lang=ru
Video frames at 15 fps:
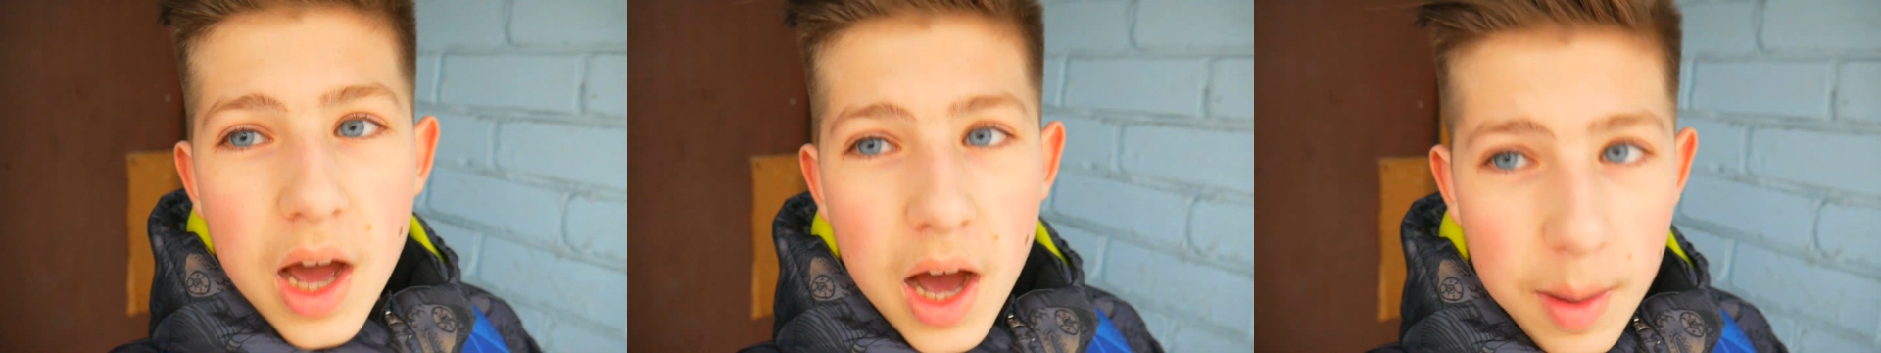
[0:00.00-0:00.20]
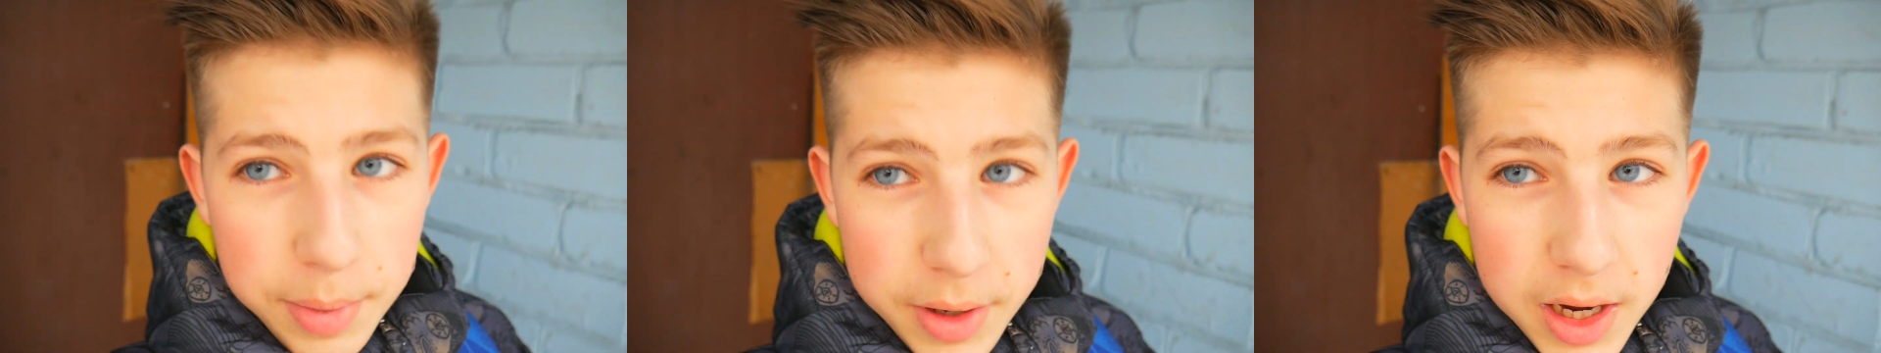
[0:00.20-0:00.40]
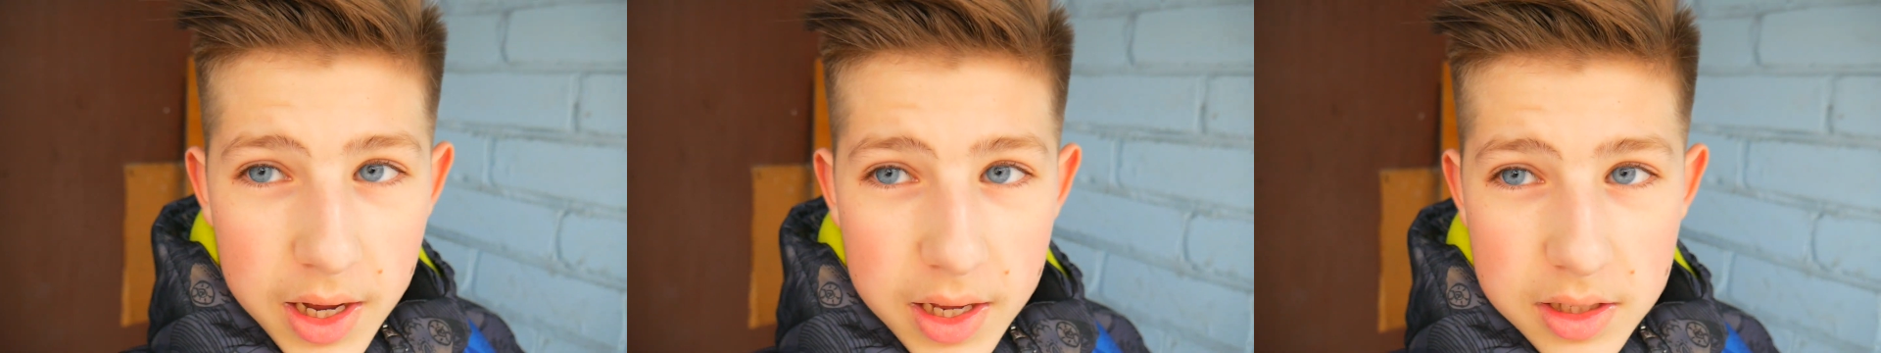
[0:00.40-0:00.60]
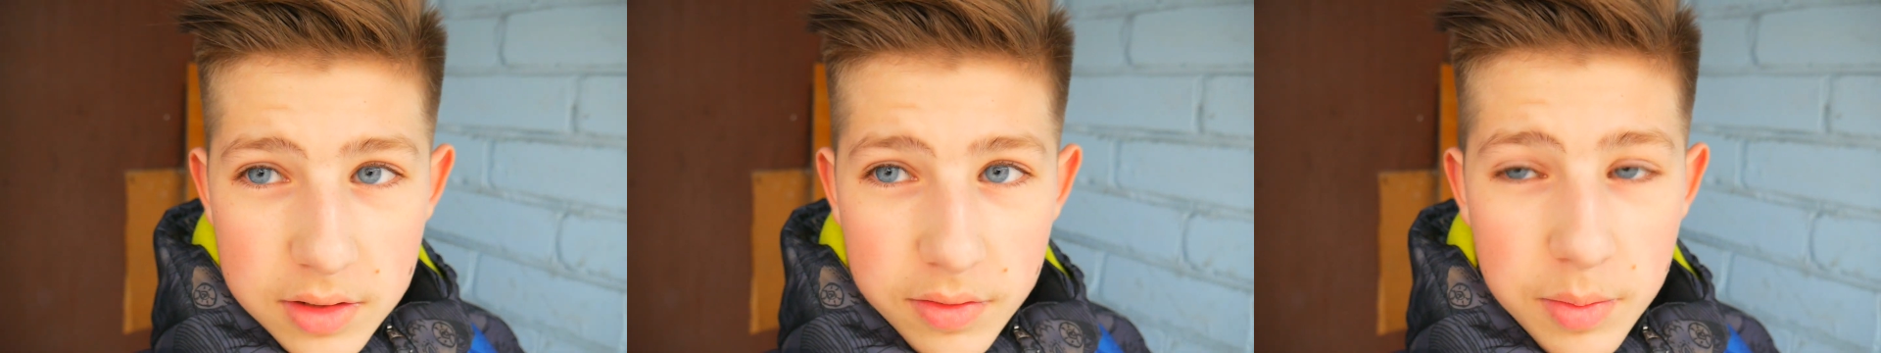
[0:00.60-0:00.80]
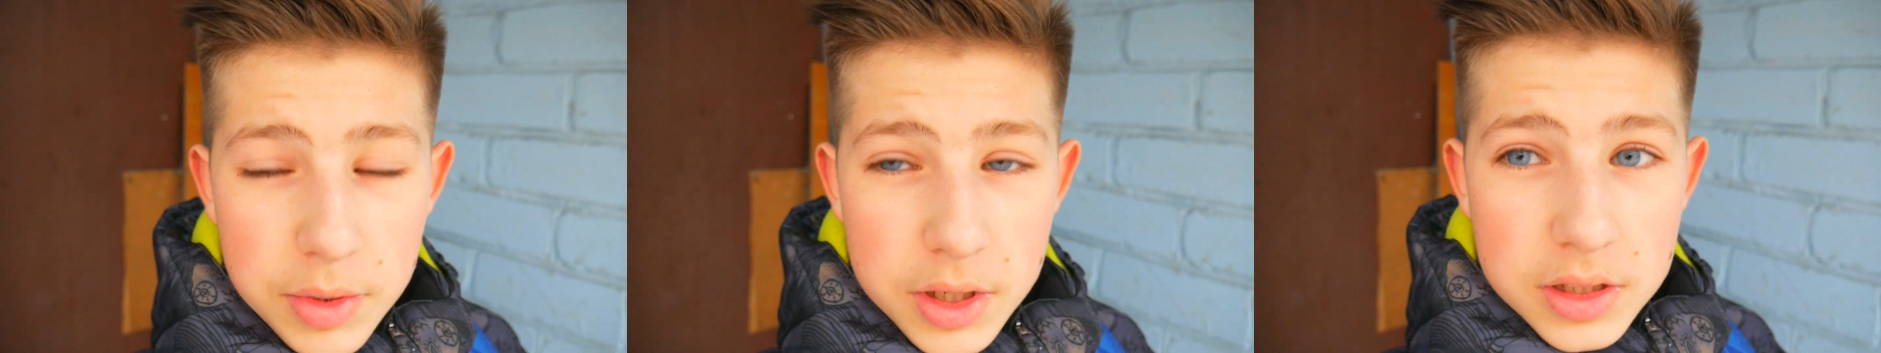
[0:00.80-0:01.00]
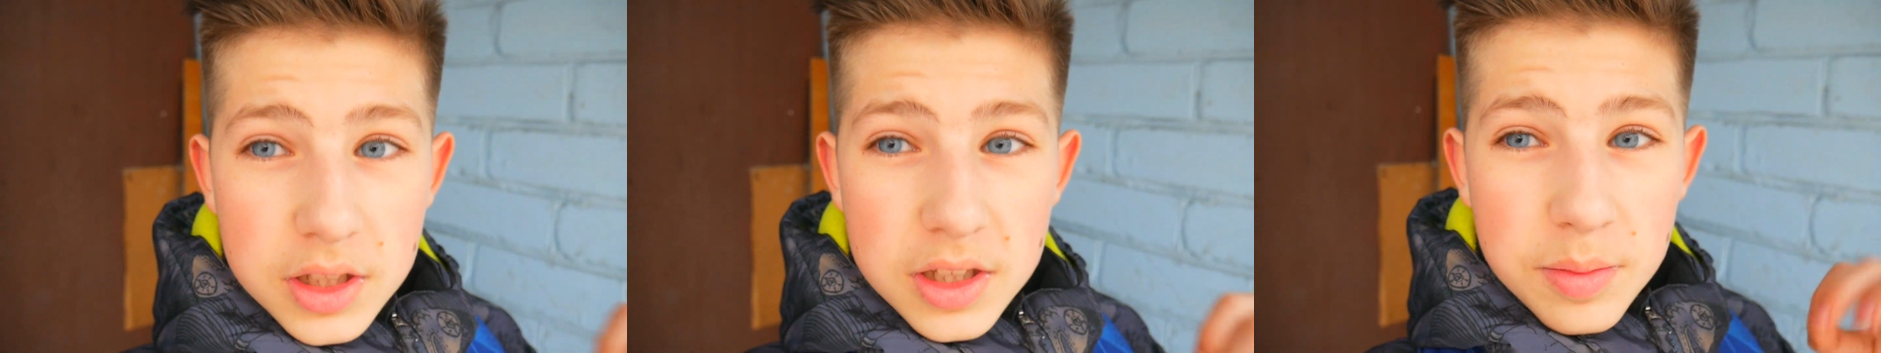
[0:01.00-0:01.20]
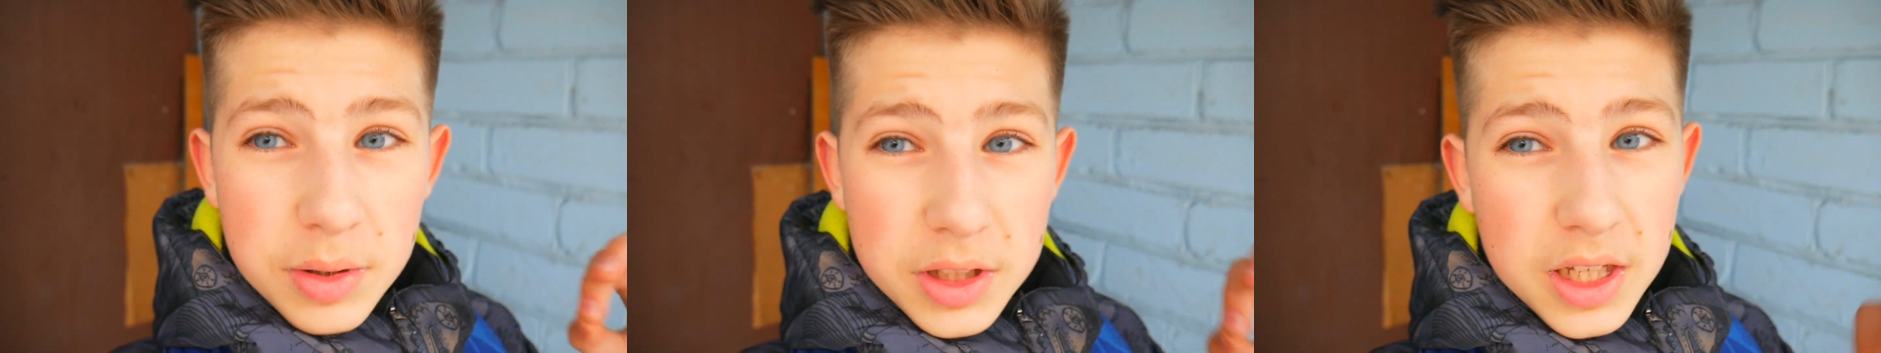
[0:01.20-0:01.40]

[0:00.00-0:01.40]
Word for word: А пока эти два месяца, типа,